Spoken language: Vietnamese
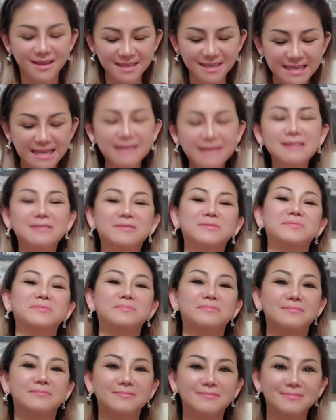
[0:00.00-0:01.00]
Nhưng
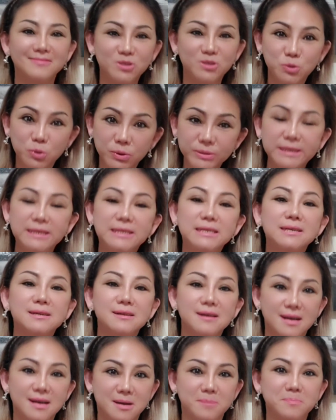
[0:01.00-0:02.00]
tùy
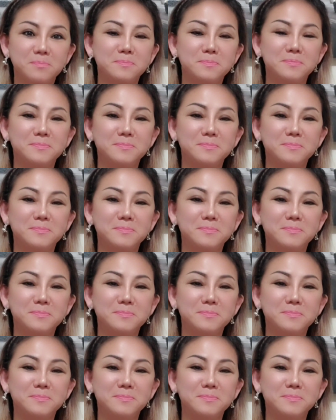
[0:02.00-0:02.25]
trường hợp.